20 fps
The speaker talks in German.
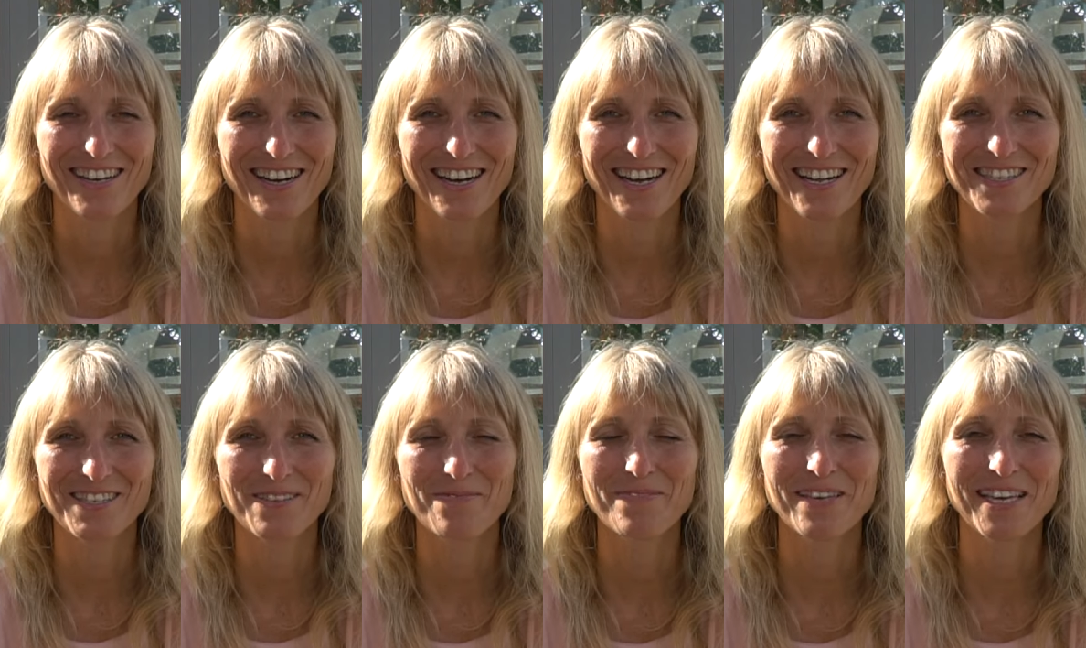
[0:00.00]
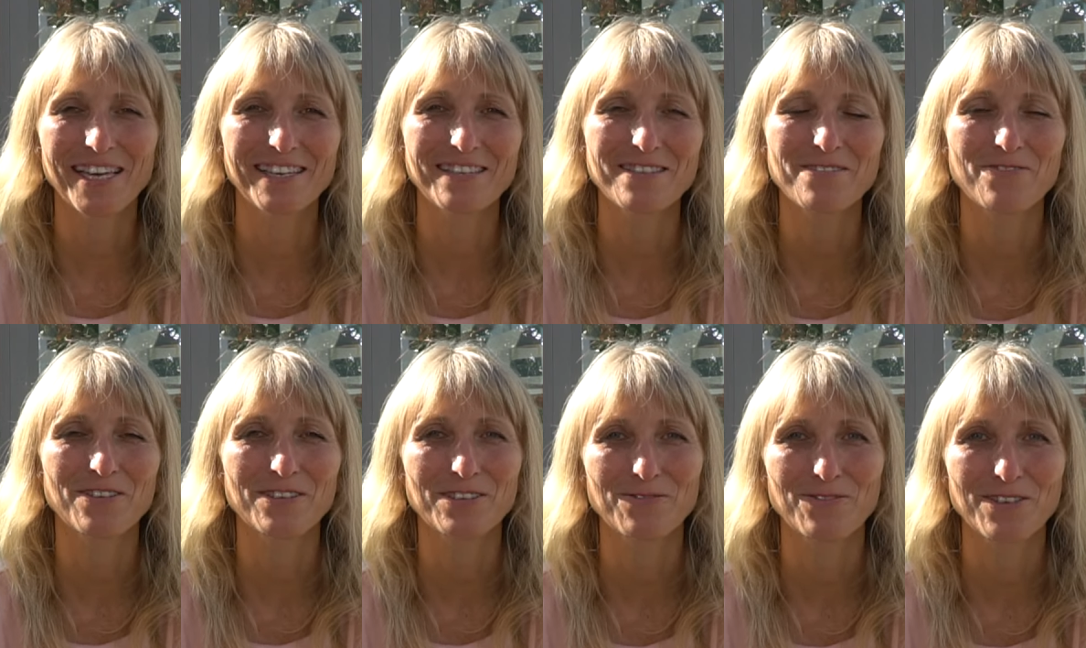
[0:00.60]
Also mehr
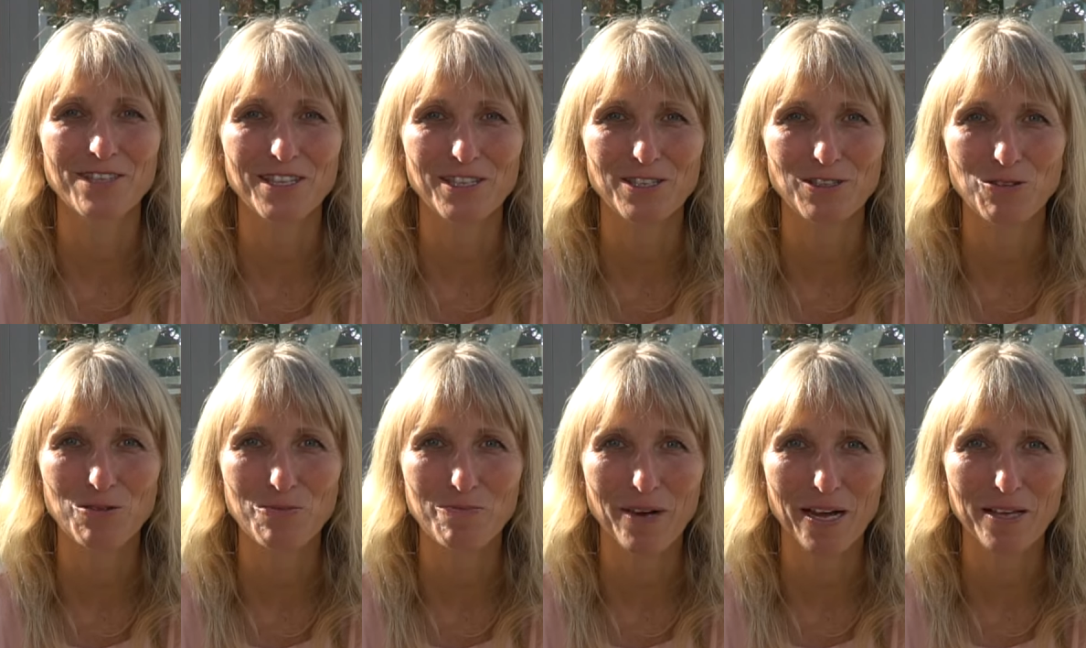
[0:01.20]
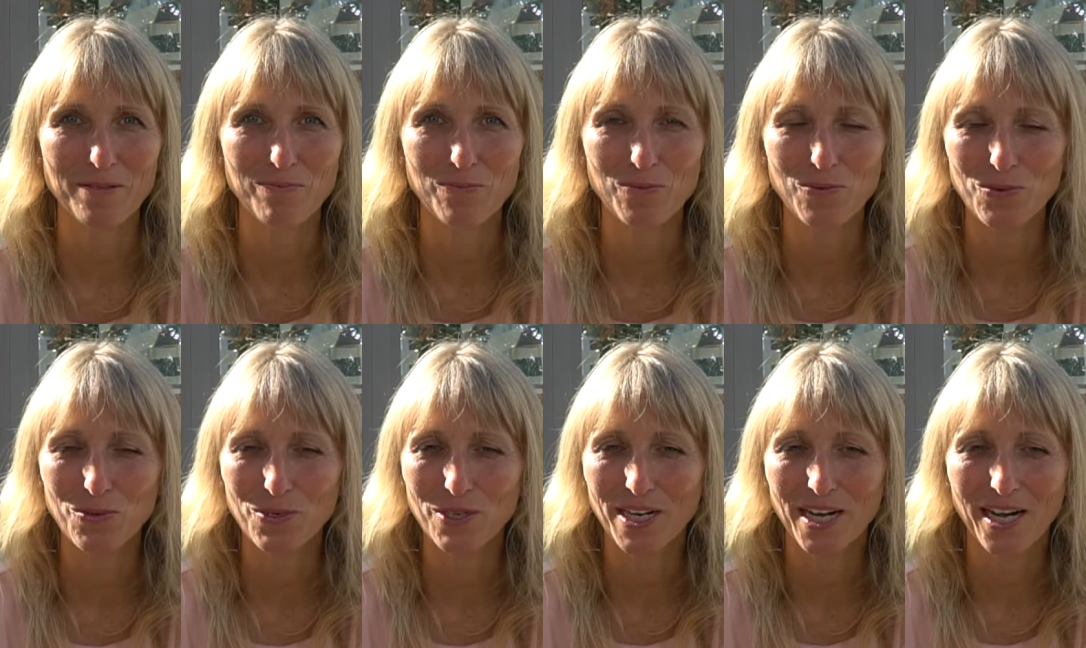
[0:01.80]
Infos findest du in meinem
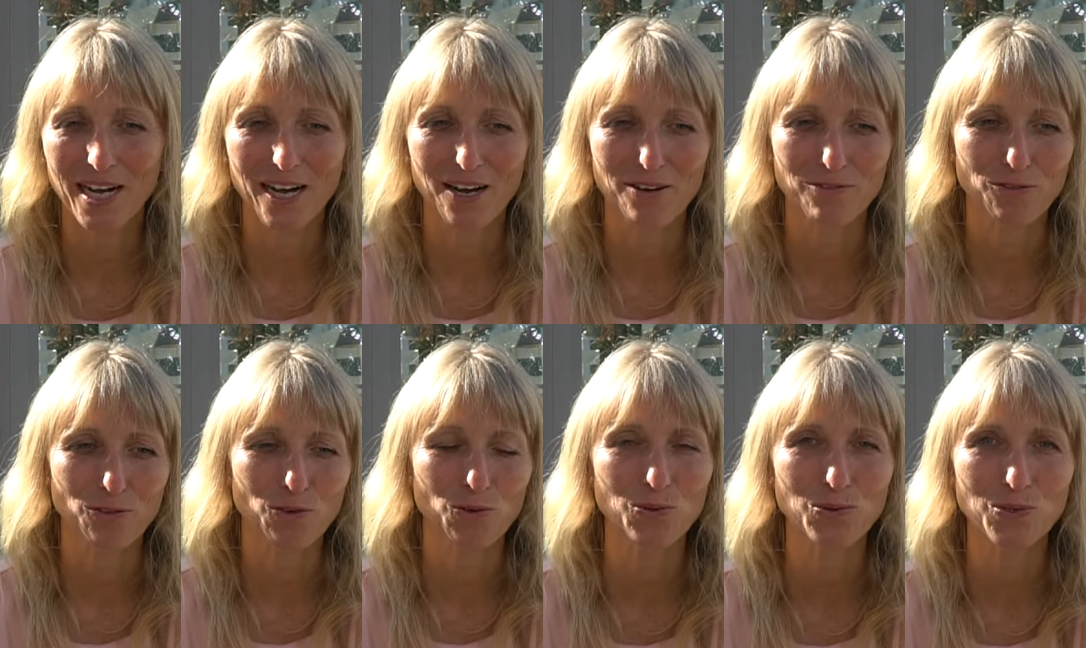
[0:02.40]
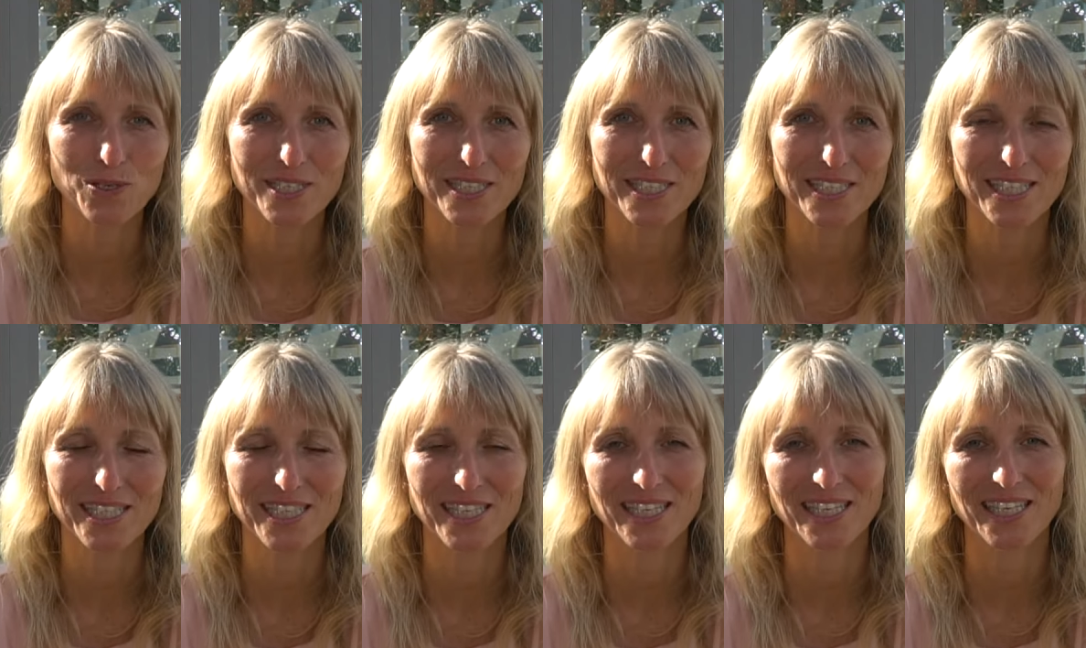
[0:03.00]
Buch, auf
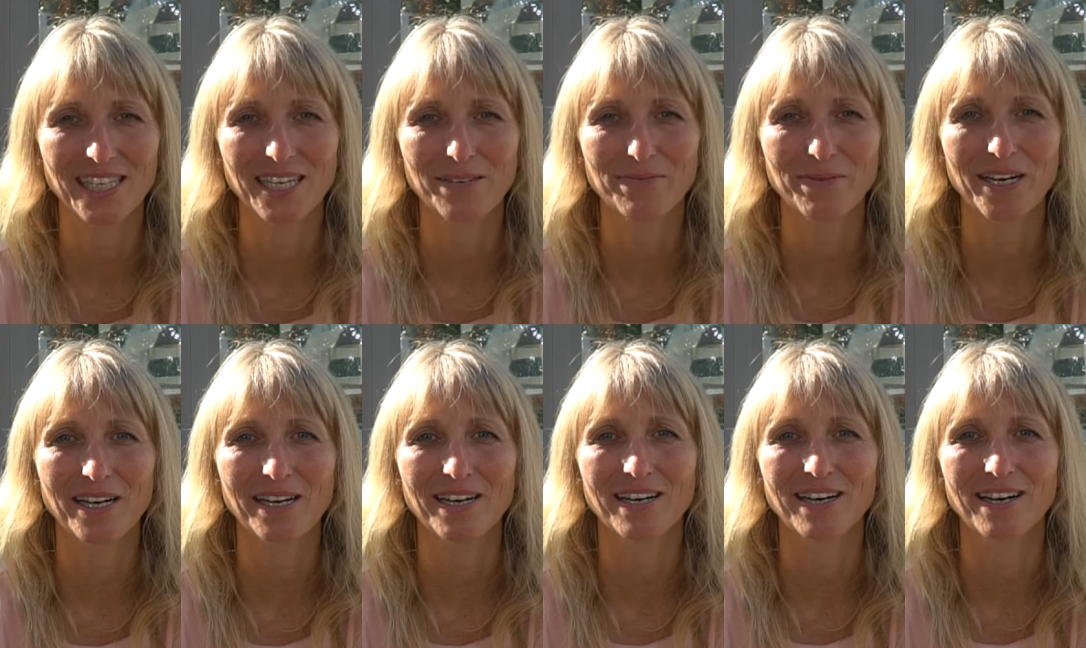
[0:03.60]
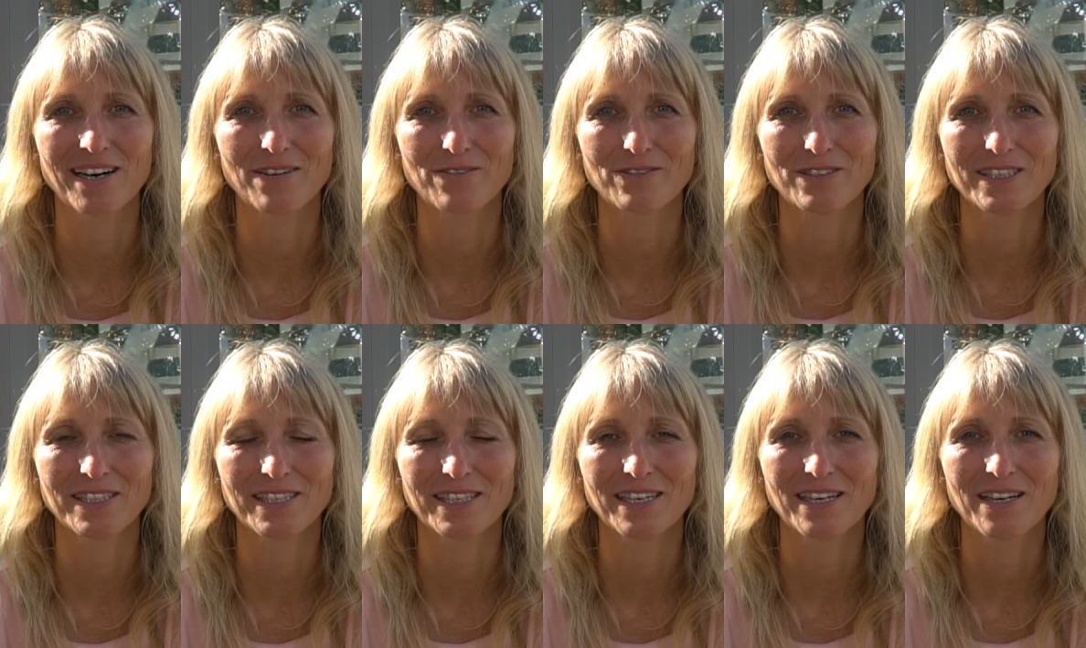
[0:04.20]
Kursen, geh mal auf
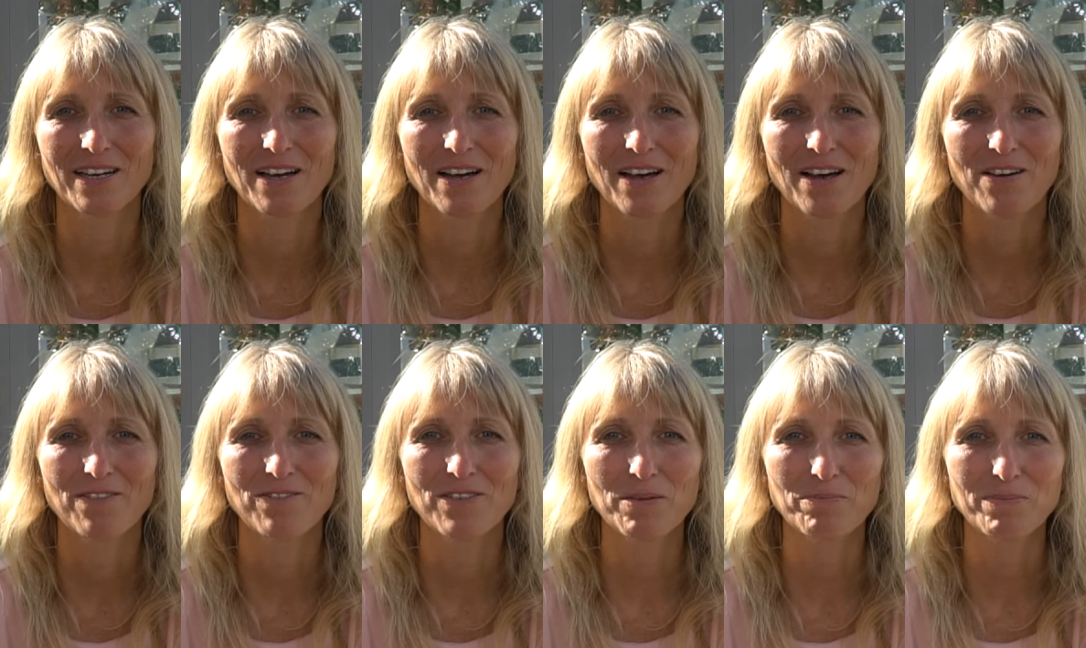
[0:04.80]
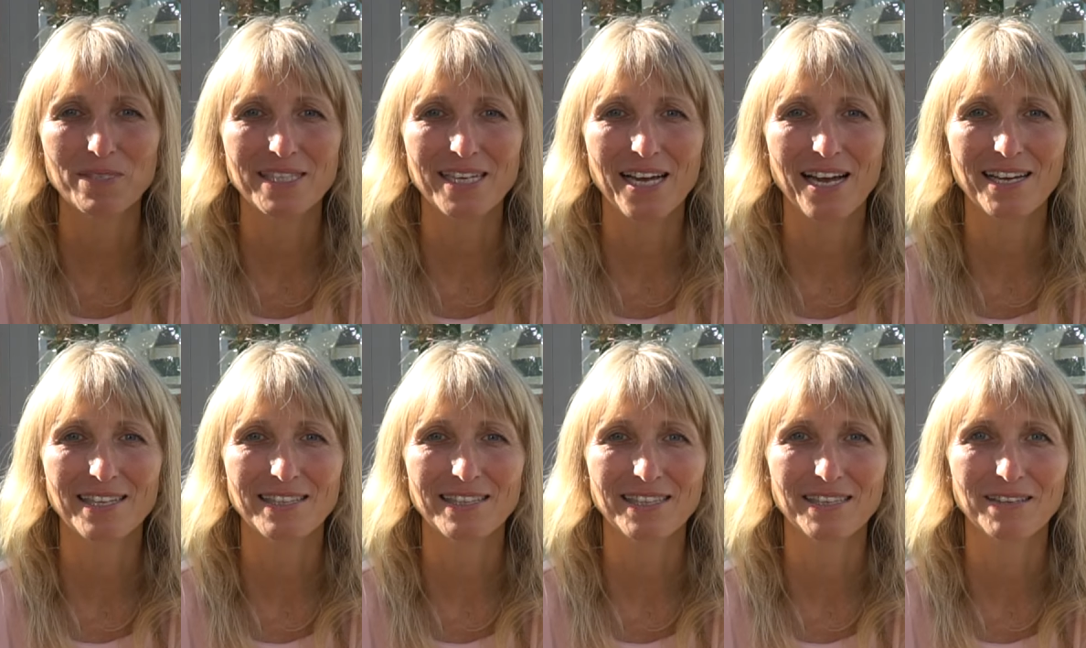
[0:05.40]
die
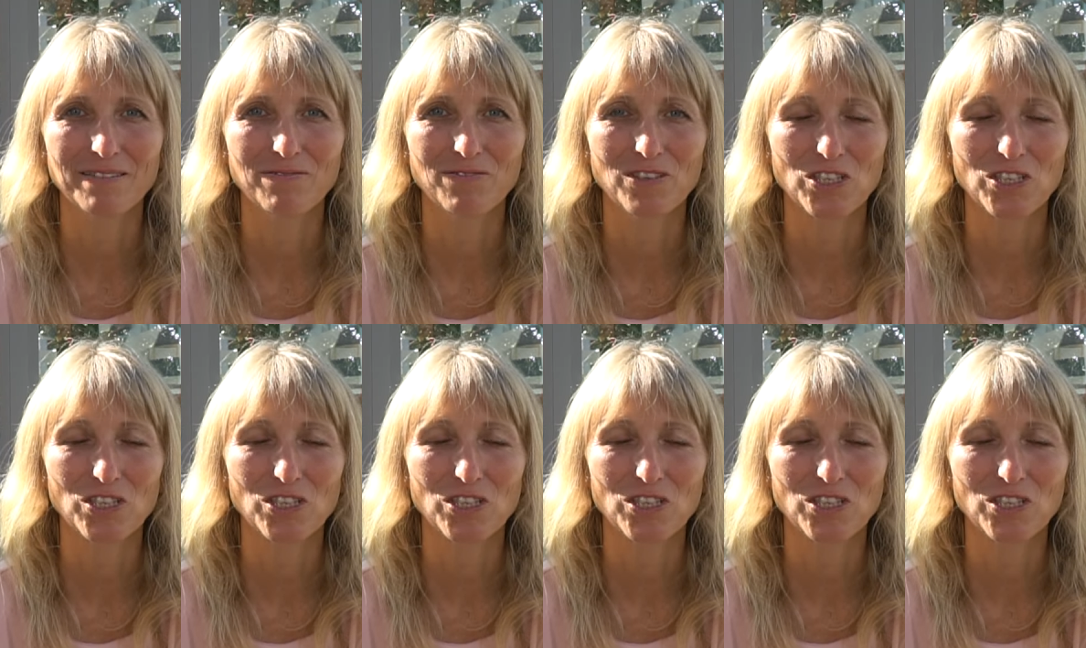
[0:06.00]
Webseite.